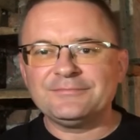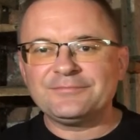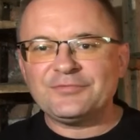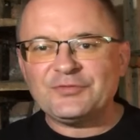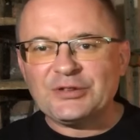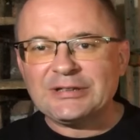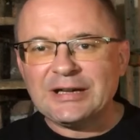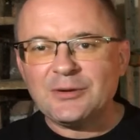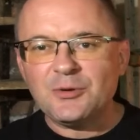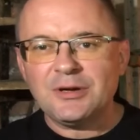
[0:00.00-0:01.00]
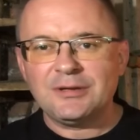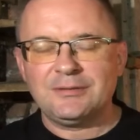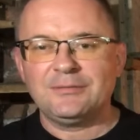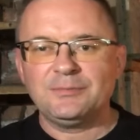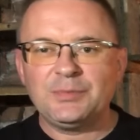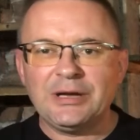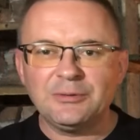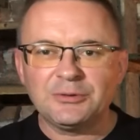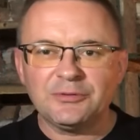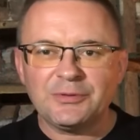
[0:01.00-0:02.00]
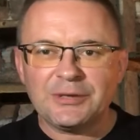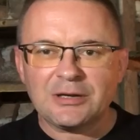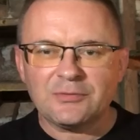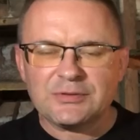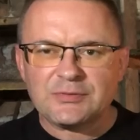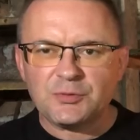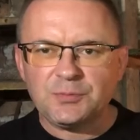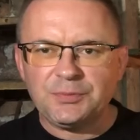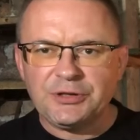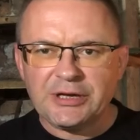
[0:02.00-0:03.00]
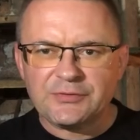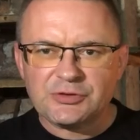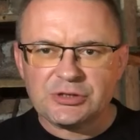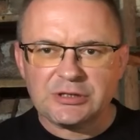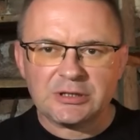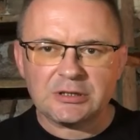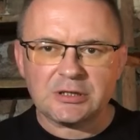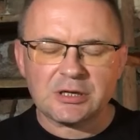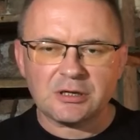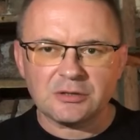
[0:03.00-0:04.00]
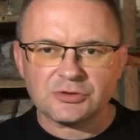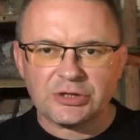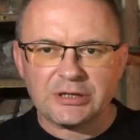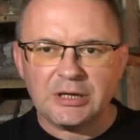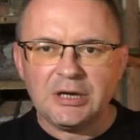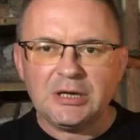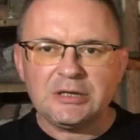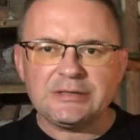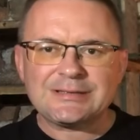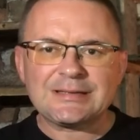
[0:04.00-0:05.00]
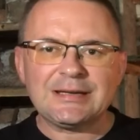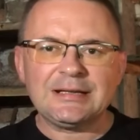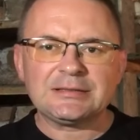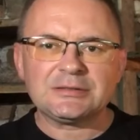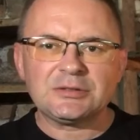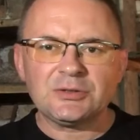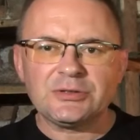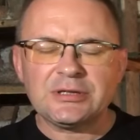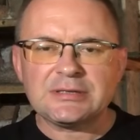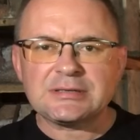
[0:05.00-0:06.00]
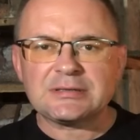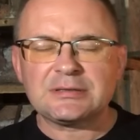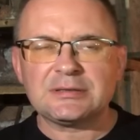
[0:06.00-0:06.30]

wydał pełnowymiarowy swój pierwszy krążek. I Skald to jest